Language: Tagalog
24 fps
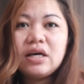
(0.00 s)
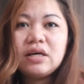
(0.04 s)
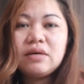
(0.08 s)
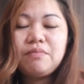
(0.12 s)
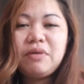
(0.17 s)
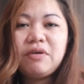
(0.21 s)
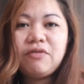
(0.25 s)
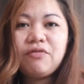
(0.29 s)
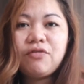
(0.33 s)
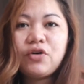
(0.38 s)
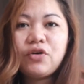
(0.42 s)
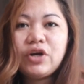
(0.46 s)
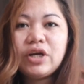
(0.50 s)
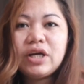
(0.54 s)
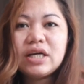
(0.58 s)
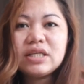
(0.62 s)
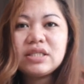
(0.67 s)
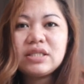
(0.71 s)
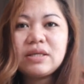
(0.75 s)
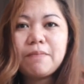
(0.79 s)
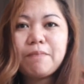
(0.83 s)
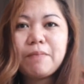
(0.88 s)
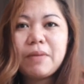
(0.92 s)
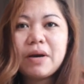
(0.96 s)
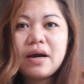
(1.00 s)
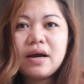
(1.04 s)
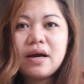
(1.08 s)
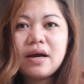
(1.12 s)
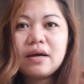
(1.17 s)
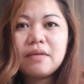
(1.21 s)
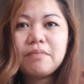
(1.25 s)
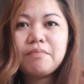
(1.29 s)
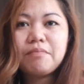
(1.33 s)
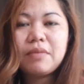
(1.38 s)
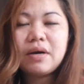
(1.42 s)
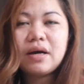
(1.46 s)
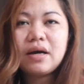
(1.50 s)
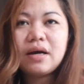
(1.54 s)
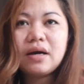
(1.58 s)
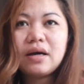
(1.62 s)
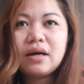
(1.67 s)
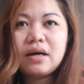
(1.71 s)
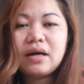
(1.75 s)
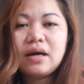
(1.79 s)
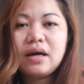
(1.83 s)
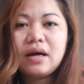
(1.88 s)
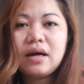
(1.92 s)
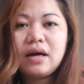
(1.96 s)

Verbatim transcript: Before kasi pag mag